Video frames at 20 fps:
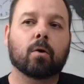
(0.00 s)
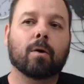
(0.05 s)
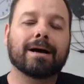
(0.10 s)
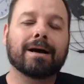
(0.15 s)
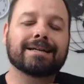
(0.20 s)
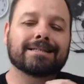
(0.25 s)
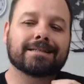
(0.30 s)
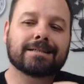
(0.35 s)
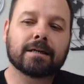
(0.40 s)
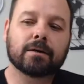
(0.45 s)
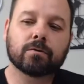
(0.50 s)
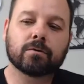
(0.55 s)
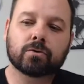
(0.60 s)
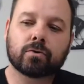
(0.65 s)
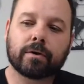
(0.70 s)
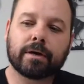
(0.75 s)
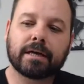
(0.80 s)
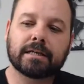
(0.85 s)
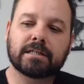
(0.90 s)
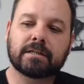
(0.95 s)
Quais são os
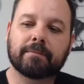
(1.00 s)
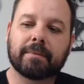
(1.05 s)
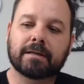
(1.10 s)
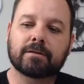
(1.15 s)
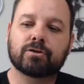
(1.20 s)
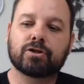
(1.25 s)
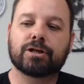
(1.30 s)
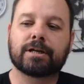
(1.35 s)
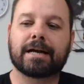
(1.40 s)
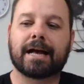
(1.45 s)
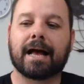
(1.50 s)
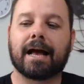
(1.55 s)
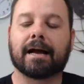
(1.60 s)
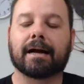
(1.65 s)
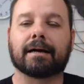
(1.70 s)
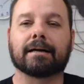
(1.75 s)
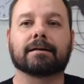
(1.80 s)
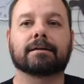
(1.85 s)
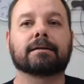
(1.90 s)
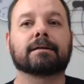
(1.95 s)
conhecimentos de
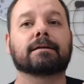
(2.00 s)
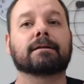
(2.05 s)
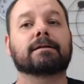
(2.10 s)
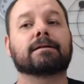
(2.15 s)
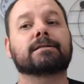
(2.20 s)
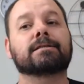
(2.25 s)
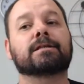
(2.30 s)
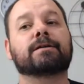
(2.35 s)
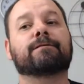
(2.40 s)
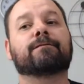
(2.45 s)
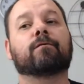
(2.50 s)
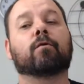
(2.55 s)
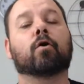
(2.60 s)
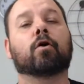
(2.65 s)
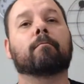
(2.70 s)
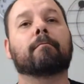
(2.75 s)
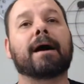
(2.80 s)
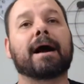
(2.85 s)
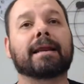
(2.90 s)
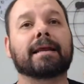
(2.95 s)
carga? Se
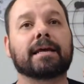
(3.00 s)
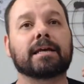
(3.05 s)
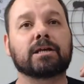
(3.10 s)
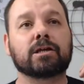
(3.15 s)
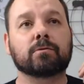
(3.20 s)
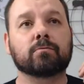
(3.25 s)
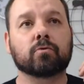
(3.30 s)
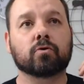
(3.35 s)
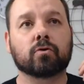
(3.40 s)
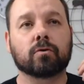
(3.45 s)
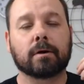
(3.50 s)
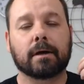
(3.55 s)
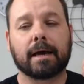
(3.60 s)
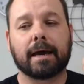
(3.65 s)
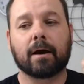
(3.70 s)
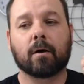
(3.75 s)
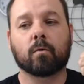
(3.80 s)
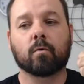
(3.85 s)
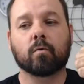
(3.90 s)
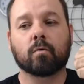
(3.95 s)
for marítimo,
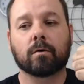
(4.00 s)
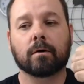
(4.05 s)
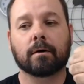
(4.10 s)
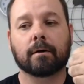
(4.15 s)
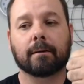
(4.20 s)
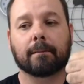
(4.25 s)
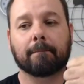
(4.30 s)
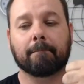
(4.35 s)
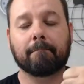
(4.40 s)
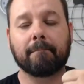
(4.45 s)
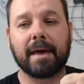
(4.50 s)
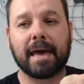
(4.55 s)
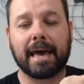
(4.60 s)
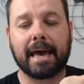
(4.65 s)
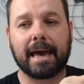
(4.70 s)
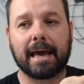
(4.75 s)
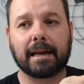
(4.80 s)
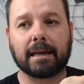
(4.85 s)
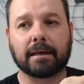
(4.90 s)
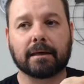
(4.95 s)
é o
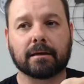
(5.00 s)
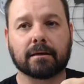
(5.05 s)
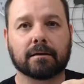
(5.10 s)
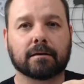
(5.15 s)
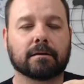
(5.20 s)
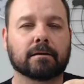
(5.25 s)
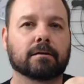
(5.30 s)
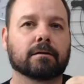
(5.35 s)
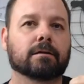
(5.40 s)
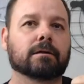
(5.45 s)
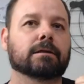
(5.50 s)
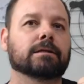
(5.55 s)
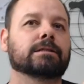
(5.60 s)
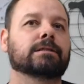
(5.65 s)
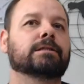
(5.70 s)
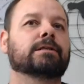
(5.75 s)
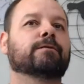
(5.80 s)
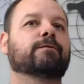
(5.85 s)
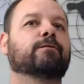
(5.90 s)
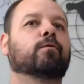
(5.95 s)
BL.
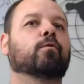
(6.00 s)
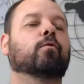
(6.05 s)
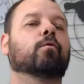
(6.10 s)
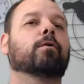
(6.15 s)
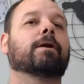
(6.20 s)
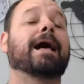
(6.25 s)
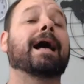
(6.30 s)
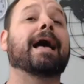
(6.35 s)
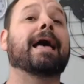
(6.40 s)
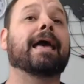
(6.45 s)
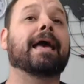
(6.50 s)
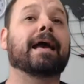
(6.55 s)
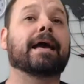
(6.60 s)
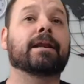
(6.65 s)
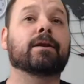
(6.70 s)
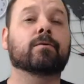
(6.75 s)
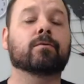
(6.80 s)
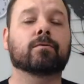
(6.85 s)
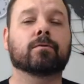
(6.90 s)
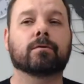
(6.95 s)
Se for
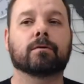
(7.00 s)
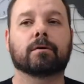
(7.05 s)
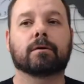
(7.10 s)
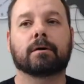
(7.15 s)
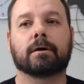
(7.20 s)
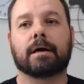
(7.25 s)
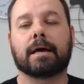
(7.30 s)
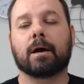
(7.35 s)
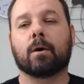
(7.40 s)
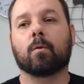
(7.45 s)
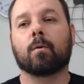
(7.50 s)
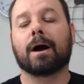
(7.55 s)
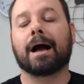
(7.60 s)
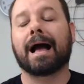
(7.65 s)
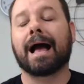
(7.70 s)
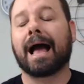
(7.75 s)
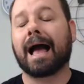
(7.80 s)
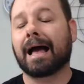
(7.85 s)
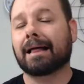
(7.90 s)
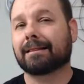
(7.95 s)
aéreo, é o
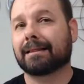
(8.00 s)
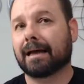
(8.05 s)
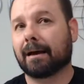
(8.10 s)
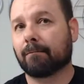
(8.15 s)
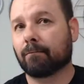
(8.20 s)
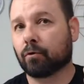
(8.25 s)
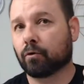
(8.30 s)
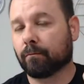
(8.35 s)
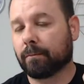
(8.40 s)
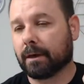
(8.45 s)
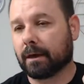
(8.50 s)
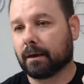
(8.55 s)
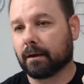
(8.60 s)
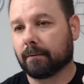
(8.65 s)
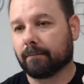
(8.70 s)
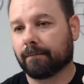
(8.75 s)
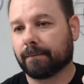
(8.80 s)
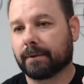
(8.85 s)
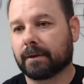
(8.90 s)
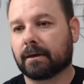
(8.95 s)

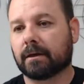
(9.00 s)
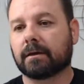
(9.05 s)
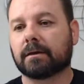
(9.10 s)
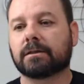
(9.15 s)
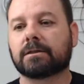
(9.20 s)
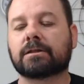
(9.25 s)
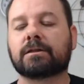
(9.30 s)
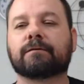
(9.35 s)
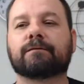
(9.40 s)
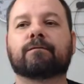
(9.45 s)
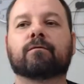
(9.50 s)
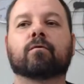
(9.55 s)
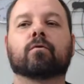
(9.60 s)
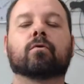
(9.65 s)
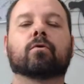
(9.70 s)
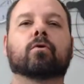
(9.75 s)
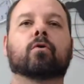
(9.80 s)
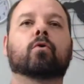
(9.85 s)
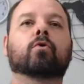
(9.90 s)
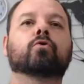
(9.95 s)
AWB. Se
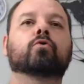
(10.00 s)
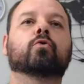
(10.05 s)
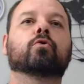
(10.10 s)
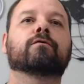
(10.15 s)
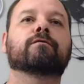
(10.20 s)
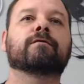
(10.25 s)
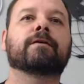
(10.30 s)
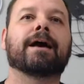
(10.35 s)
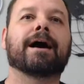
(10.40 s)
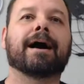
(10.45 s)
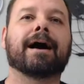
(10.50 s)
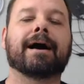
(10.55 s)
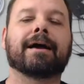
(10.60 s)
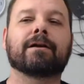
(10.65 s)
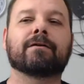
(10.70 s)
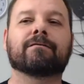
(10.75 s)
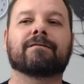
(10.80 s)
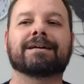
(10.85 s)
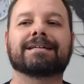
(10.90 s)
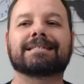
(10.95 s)
for
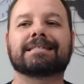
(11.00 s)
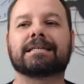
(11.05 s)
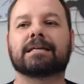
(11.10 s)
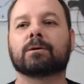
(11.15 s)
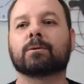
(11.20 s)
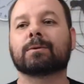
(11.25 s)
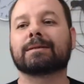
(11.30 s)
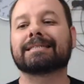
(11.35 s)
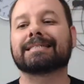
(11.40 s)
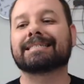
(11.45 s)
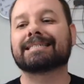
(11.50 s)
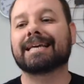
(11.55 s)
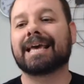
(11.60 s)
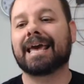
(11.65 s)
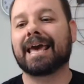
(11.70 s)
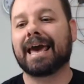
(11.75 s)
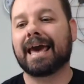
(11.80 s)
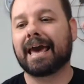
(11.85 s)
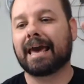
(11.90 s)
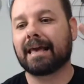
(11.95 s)
rodoviário, vai ser o
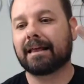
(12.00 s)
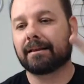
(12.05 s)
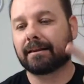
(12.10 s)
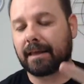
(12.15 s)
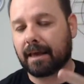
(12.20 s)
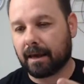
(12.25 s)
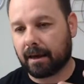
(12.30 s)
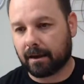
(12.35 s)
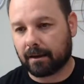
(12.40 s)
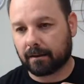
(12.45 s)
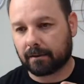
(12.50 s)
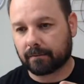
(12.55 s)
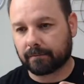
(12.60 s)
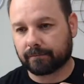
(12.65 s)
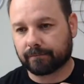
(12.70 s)
CRT.